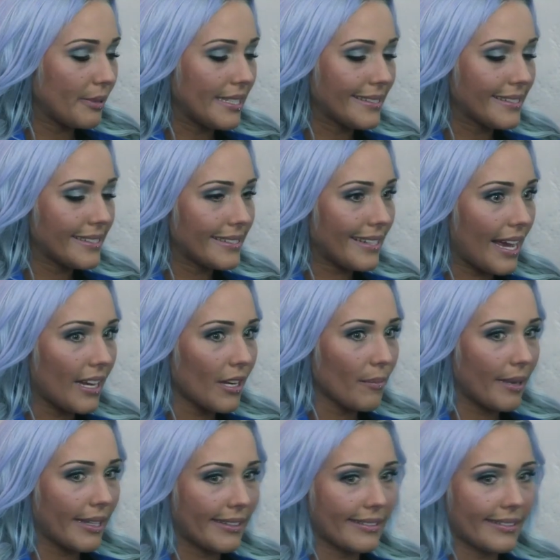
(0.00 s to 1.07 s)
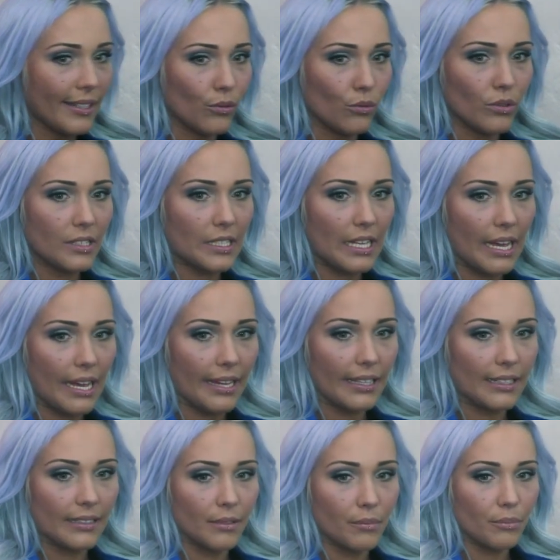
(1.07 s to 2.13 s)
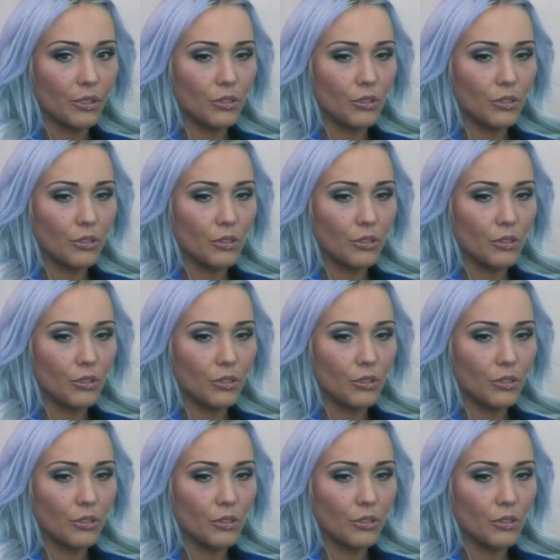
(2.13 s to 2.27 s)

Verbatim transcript: spiegeln alle meine Tattoos einen